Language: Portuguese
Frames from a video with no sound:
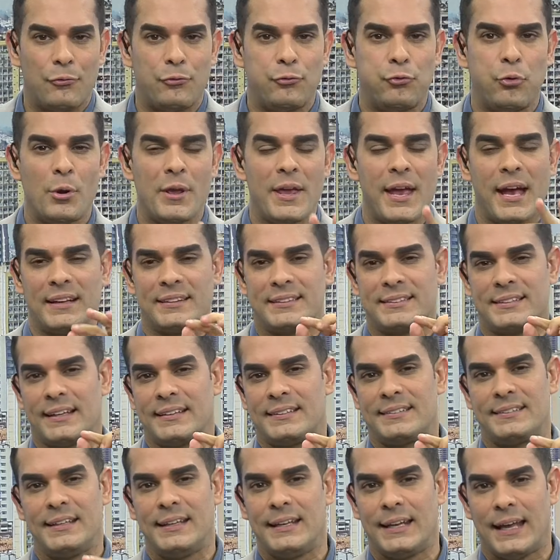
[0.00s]
foi
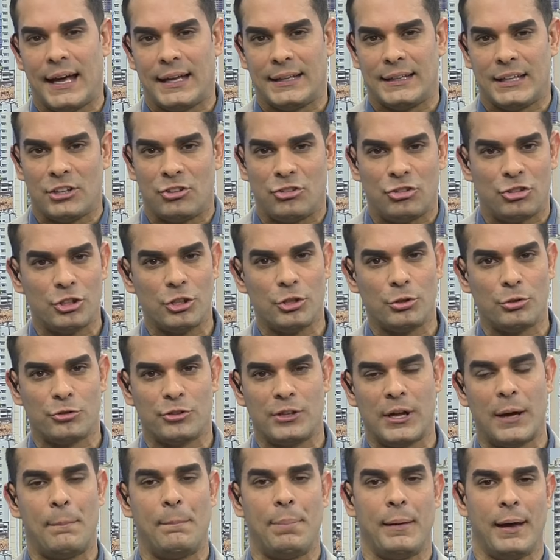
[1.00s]
assassinada a tiros
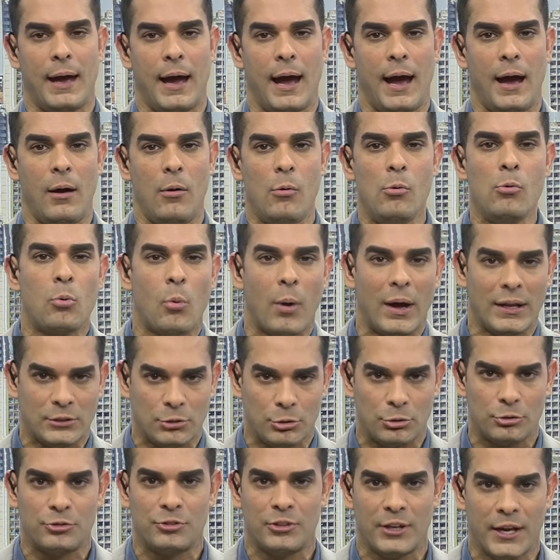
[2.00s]
na PA
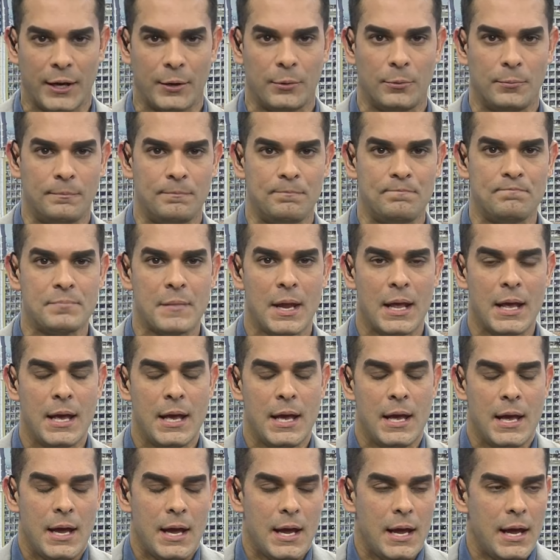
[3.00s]
140.
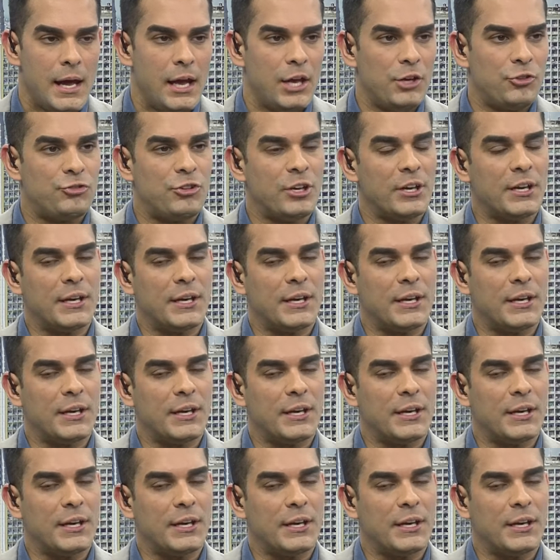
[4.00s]
Este